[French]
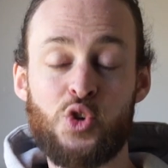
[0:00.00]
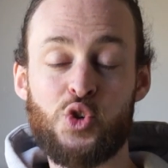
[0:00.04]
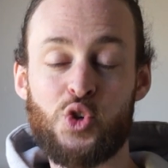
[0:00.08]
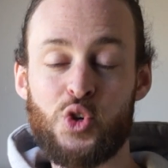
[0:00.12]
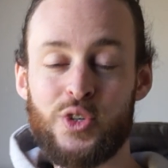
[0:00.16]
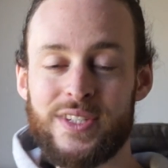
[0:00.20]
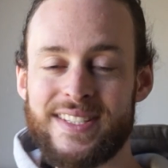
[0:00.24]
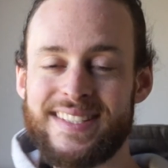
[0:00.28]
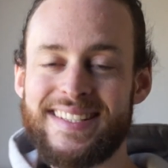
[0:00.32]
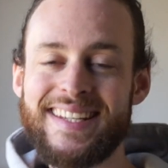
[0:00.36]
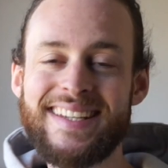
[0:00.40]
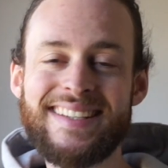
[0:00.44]

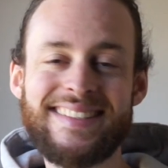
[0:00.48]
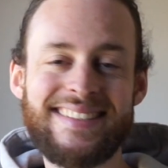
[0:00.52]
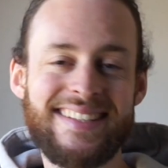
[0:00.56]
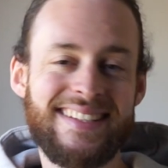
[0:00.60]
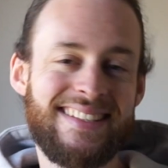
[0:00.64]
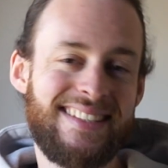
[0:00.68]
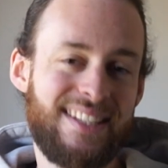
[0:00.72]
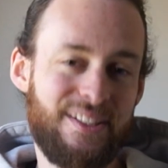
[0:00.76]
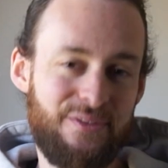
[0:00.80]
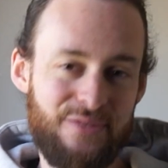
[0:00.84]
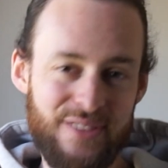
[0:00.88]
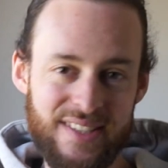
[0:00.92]
Je sais que
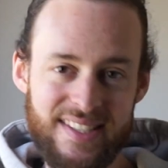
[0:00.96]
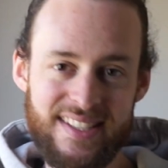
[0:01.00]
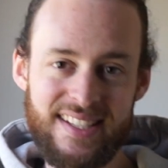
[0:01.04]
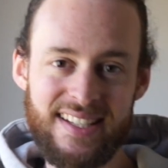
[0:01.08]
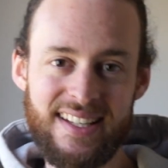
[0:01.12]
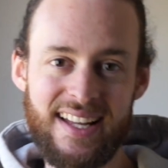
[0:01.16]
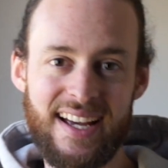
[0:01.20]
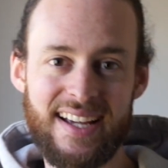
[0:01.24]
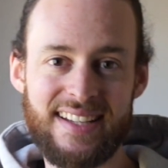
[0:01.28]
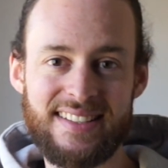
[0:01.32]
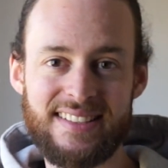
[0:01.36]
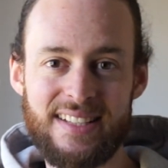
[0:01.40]
c'est
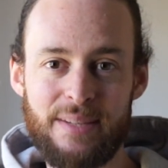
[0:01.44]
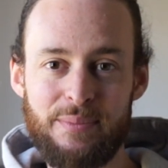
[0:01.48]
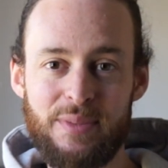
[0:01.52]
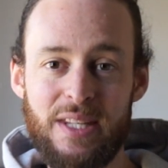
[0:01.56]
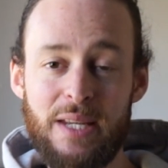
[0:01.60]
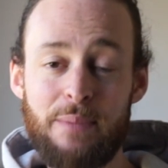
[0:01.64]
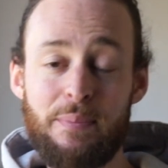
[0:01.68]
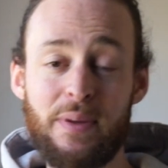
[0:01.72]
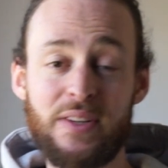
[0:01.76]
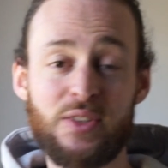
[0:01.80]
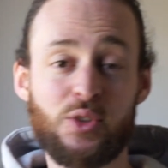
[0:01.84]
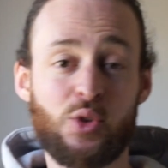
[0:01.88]
difficile à
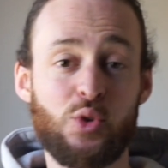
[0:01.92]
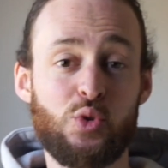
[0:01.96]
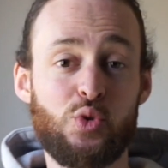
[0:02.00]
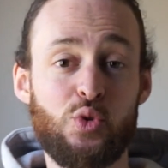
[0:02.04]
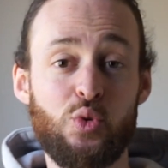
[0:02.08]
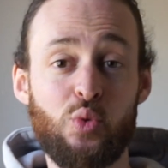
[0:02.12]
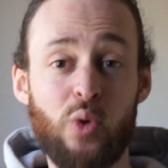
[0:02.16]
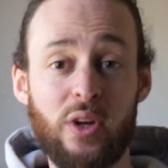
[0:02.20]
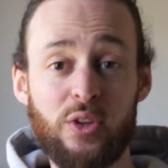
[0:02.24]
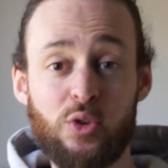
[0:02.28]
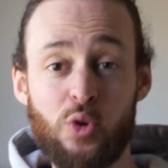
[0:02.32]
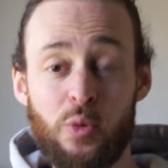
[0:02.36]
accepter parce que
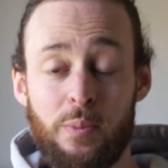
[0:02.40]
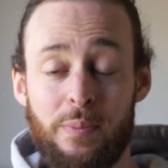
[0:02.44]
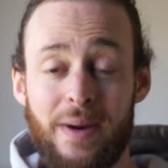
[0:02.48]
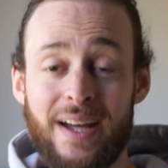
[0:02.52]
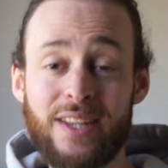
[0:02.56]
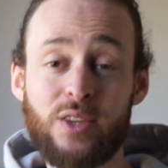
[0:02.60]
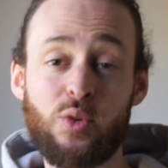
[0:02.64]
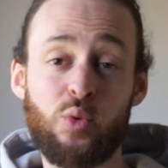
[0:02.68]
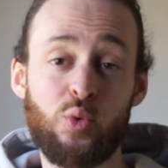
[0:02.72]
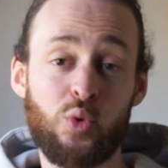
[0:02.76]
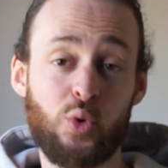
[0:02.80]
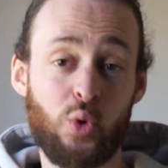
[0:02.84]
tu dois te
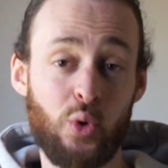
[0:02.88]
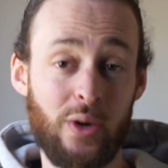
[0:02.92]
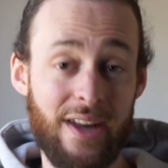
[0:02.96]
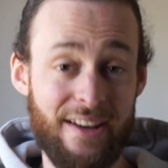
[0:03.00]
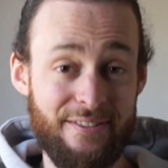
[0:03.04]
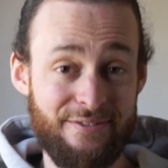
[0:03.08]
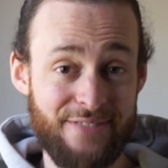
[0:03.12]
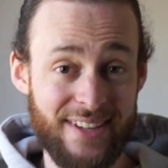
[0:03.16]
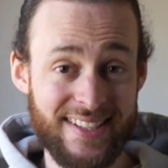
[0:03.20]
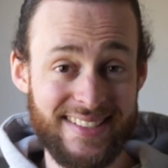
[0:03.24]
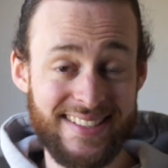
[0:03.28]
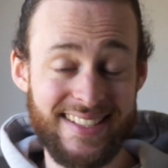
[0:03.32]
battre contre la
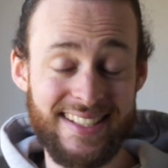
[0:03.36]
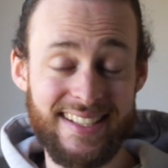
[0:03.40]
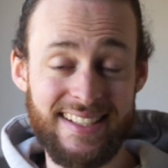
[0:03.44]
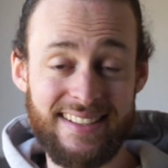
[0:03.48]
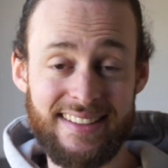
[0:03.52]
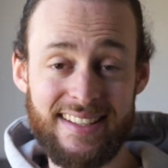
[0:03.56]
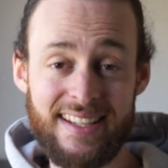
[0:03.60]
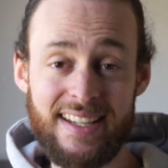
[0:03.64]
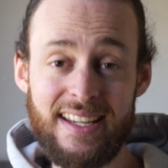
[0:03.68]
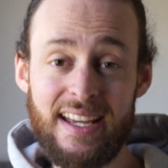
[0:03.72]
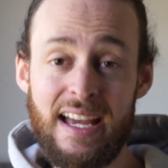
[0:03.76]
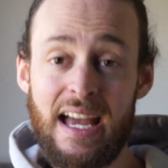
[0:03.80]

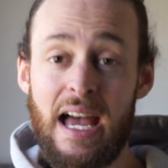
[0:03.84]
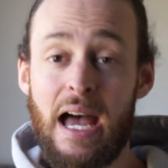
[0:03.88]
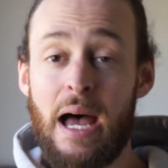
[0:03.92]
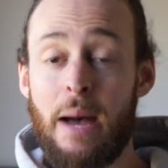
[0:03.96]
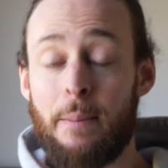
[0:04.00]
facilité,